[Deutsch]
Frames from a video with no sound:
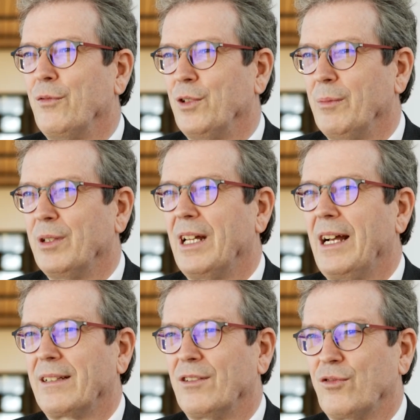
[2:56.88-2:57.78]
für die
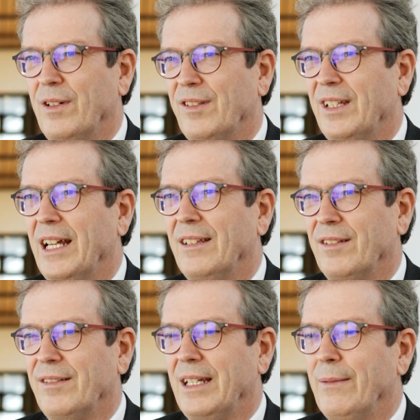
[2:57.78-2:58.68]
betagten Schwestern, ein
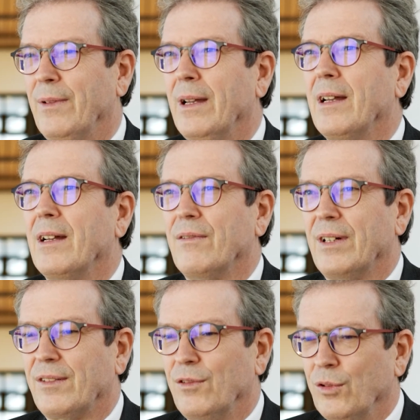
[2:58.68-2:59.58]
System,
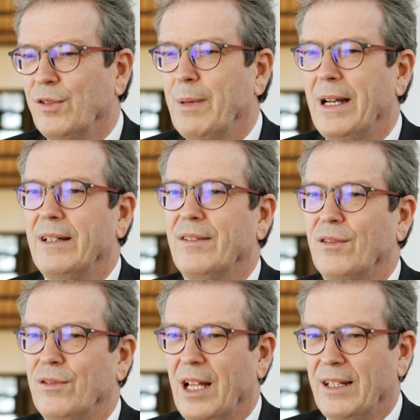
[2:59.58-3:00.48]
was nutzbar ist
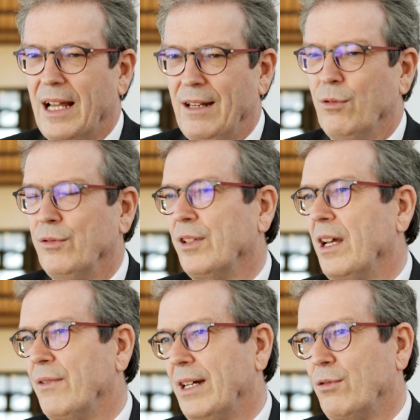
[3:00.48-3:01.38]
und hat alle unsere
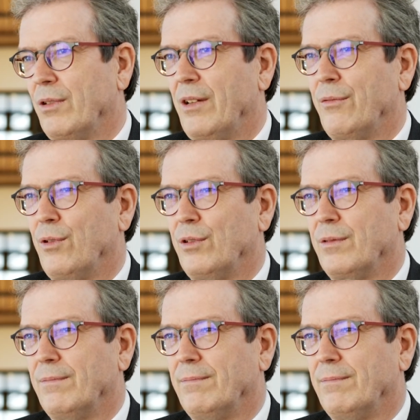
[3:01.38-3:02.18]
Erwartungen erfüllt.